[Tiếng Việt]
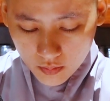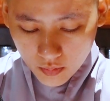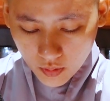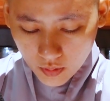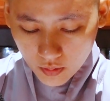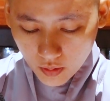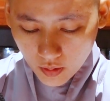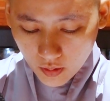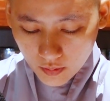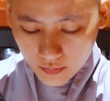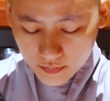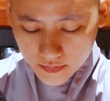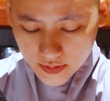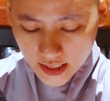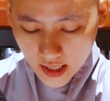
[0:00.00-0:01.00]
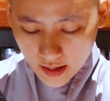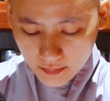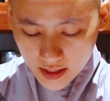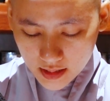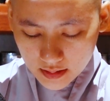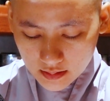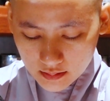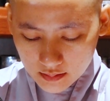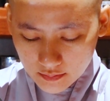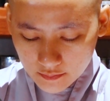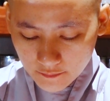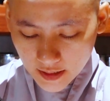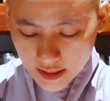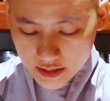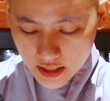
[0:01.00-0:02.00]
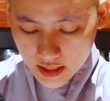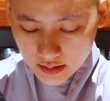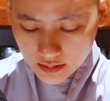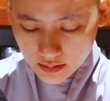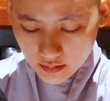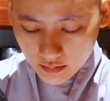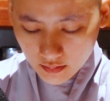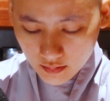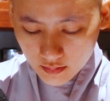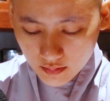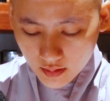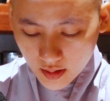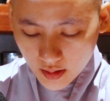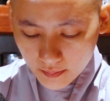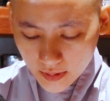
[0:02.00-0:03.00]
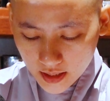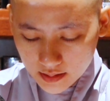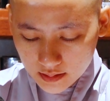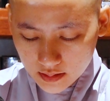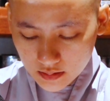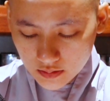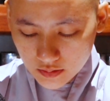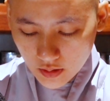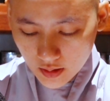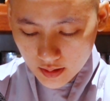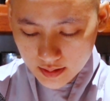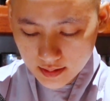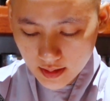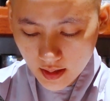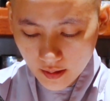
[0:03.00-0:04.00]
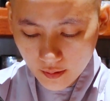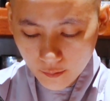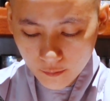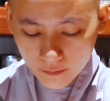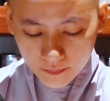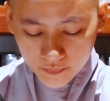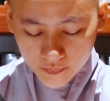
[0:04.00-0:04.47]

Một hôm cha Mạnh Tử phải ra chợ, Mạnh Tử đòi theo.